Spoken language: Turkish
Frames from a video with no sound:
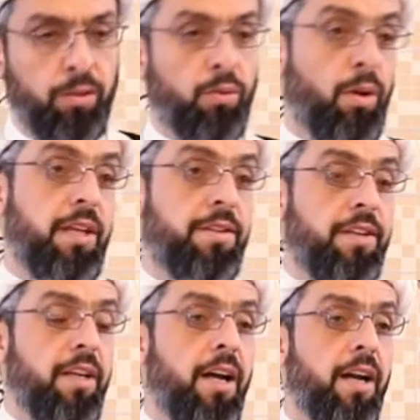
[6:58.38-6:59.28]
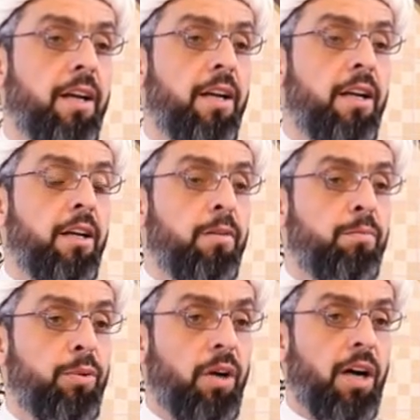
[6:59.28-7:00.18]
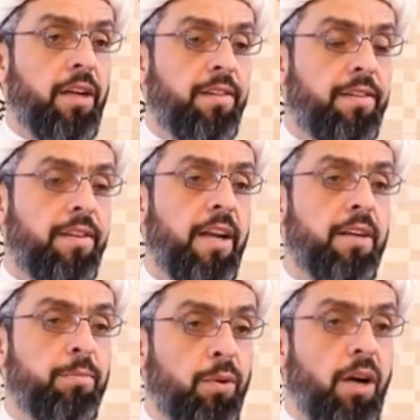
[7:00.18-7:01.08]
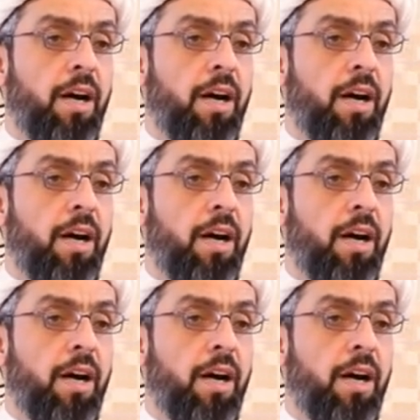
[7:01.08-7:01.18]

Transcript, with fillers: Dolayısıyla bu hadisler, bu